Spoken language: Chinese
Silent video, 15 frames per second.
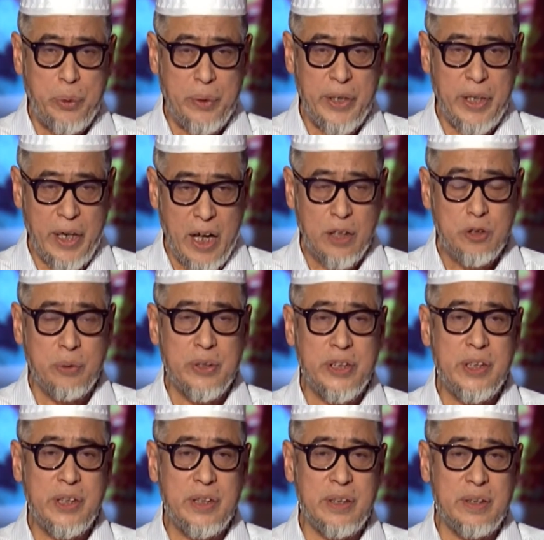同的两种
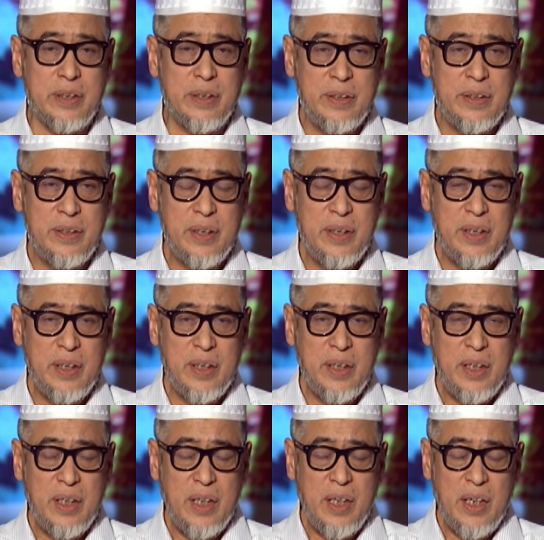知识。
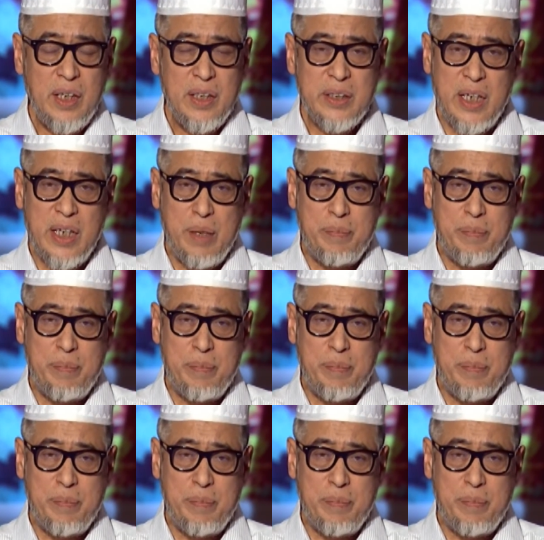这